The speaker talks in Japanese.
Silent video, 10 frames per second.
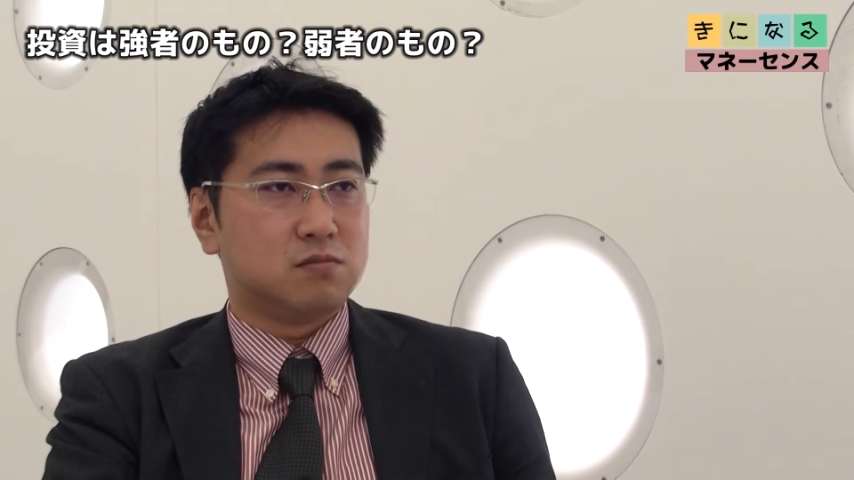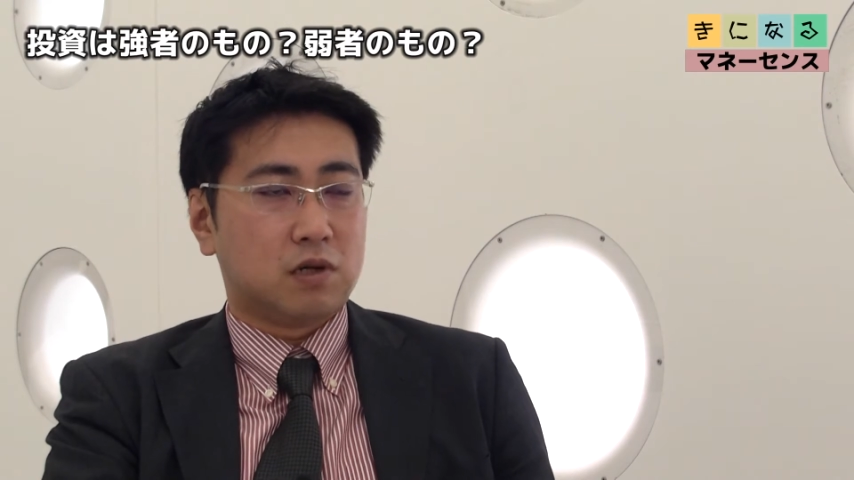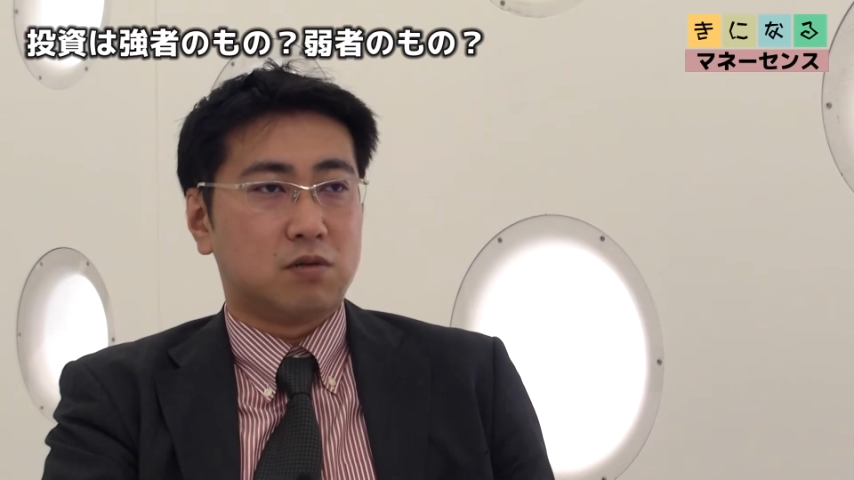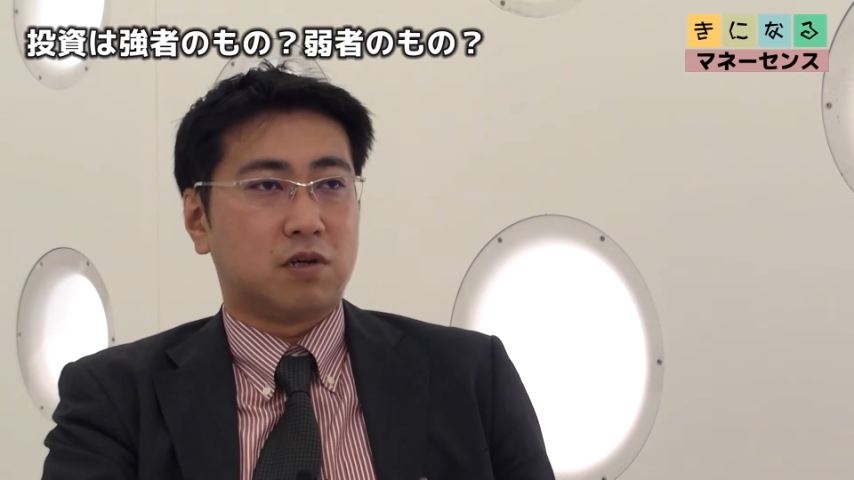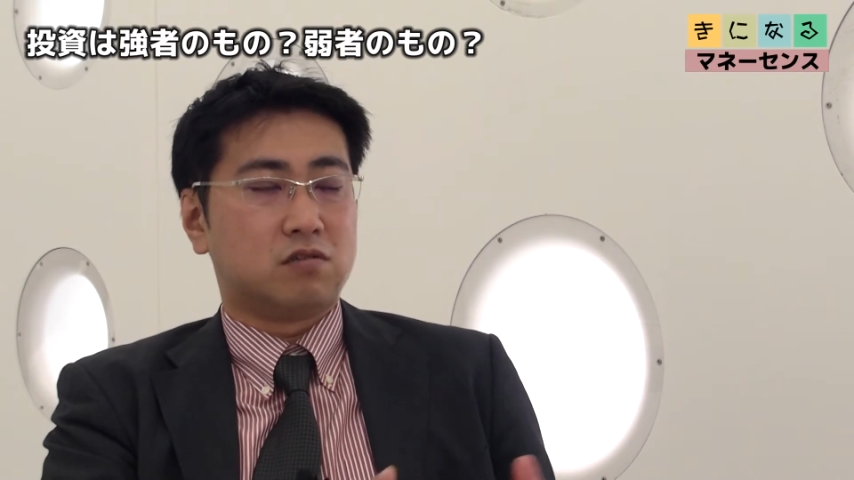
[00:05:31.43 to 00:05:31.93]

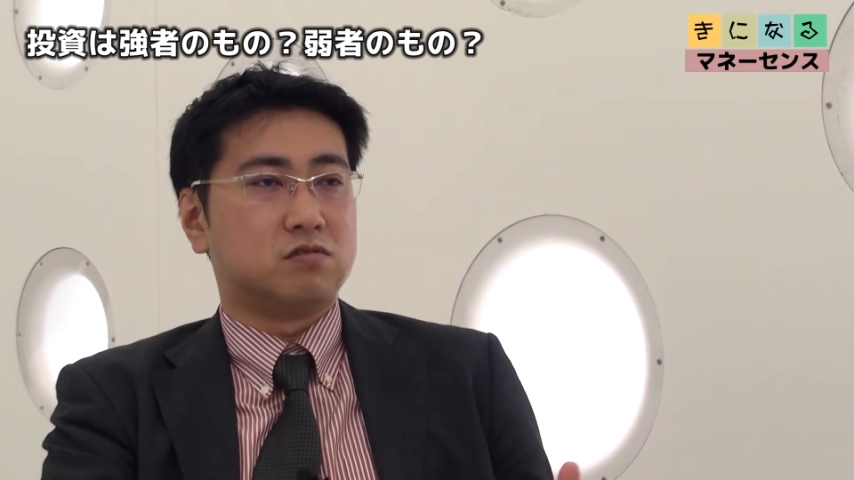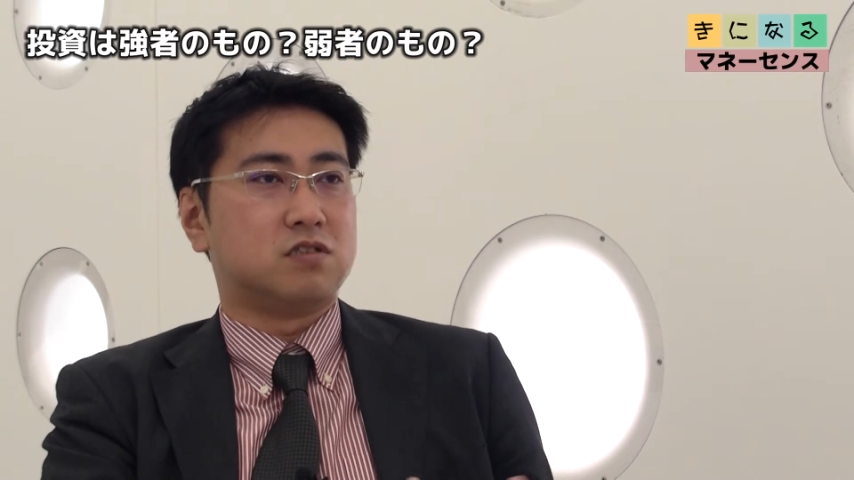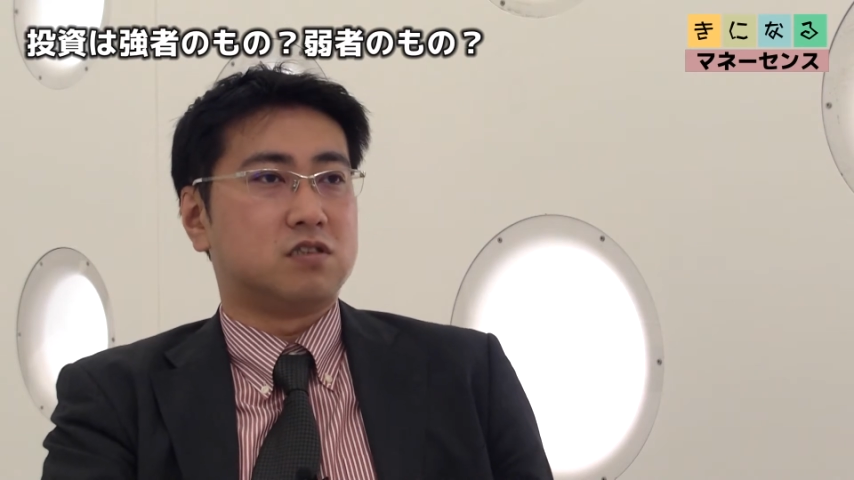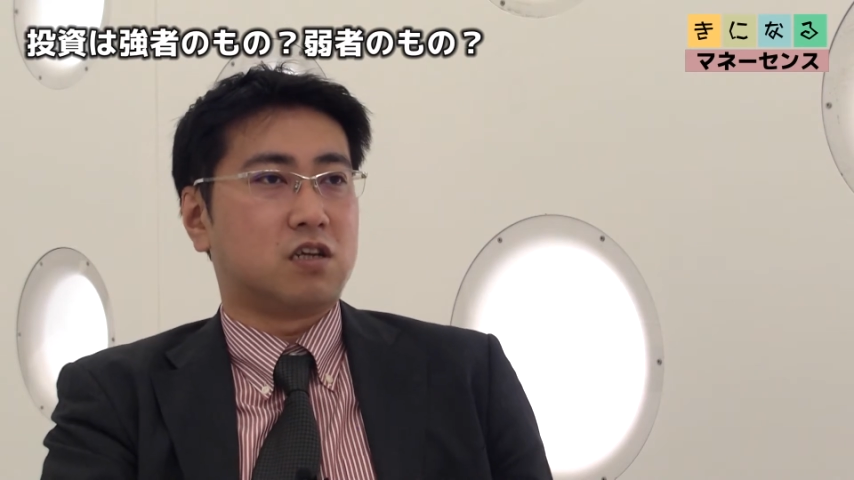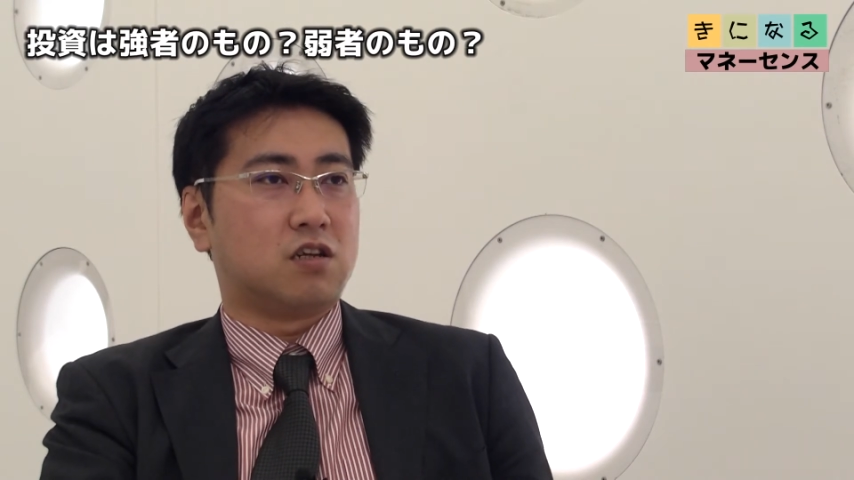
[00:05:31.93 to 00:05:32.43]
まあ、今求
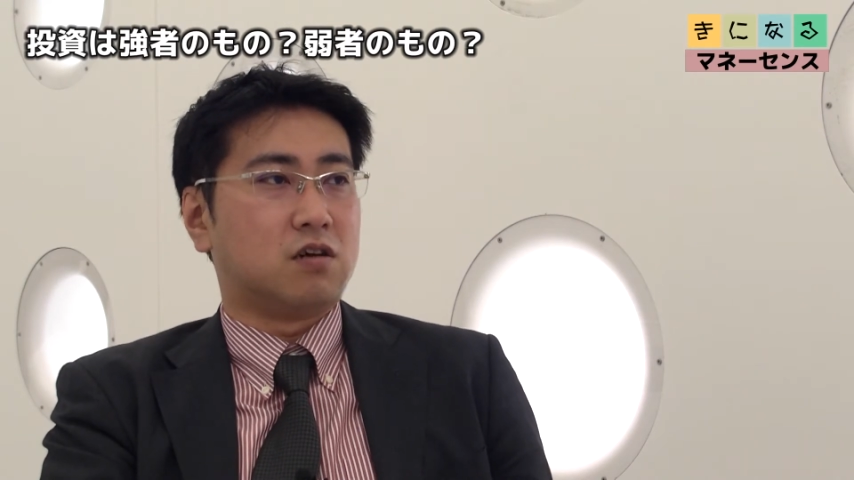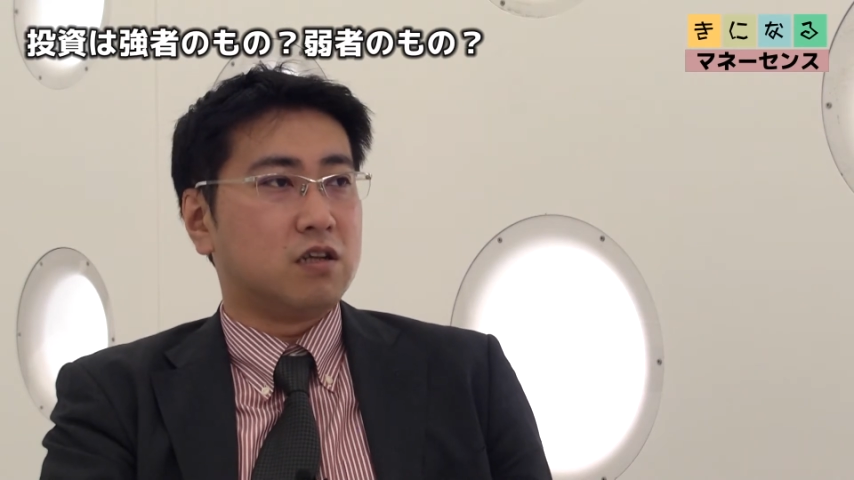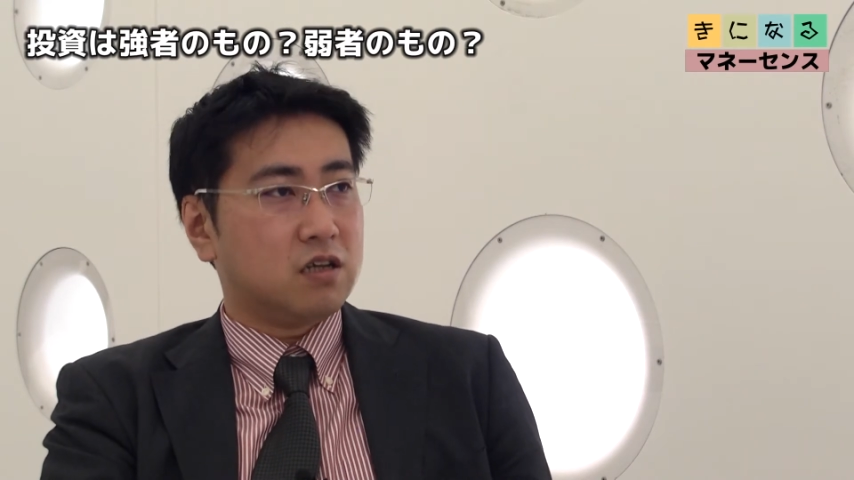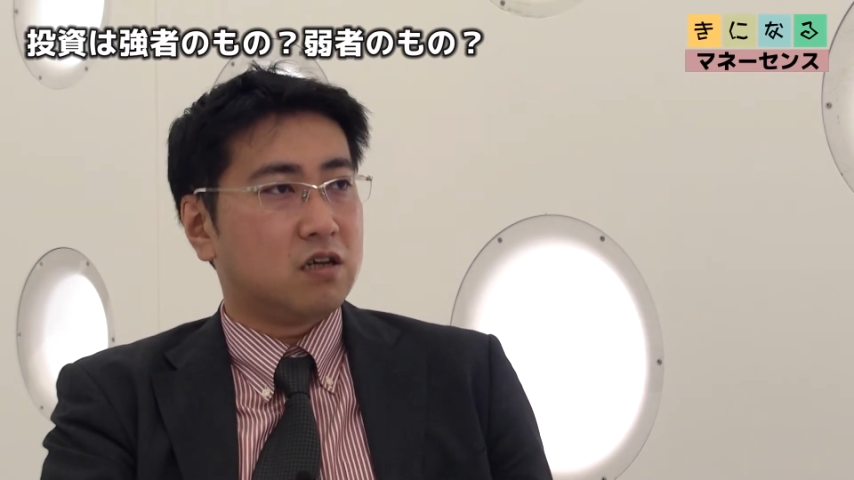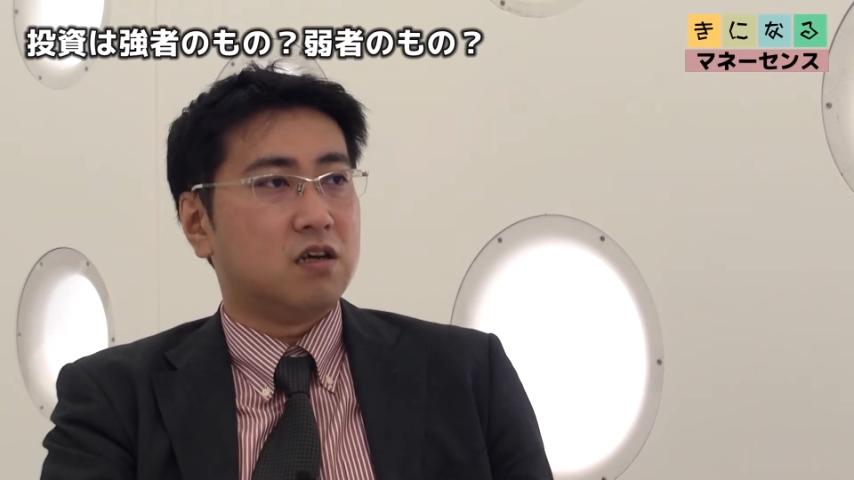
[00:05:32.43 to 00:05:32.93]
人的には
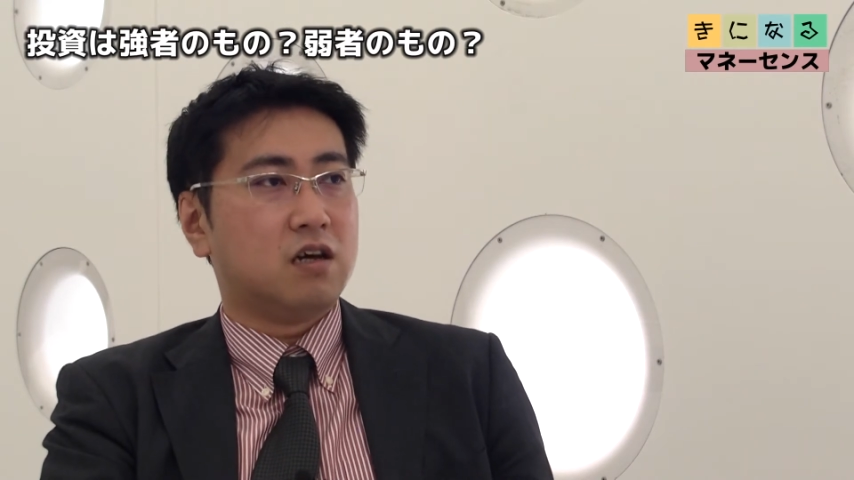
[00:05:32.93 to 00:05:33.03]
ね、